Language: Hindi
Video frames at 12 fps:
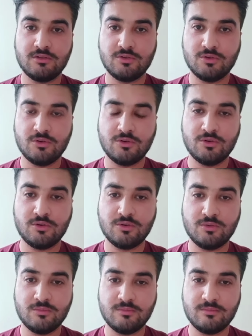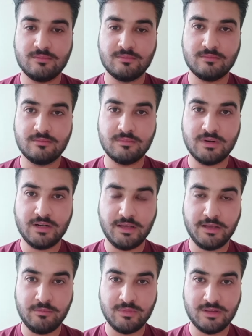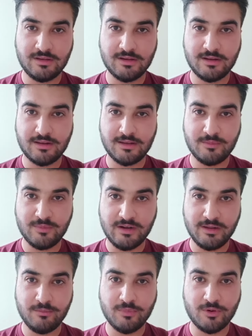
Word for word: तो बड़ी हिम्मत करके बड़ी